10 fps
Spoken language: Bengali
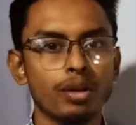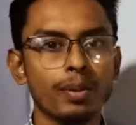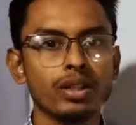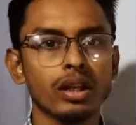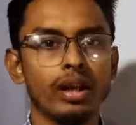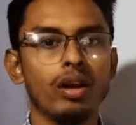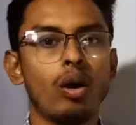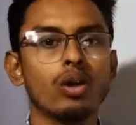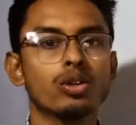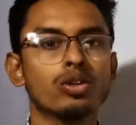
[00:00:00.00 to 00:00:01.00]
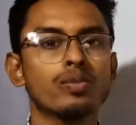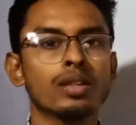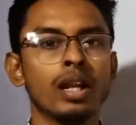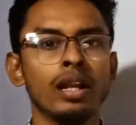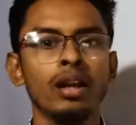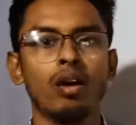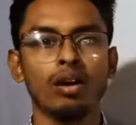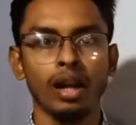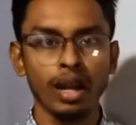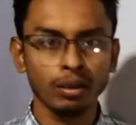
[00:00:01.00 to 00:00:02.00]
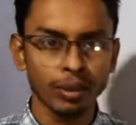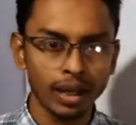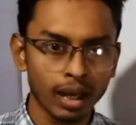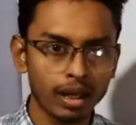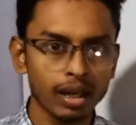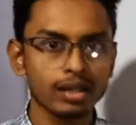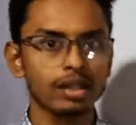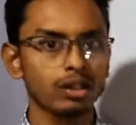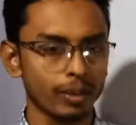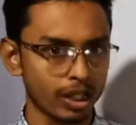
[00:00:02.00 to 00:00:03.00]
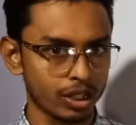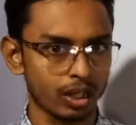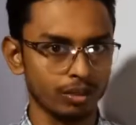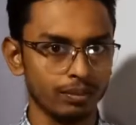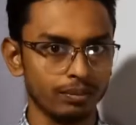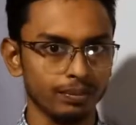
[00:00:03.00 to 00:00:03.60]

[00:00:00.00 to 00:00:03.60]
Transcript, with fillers: পাঠশালার অষ্টম শ্রেণীর অনলাইন বিজ্ঞান ক্লাসে সবাইকে স্বাগতম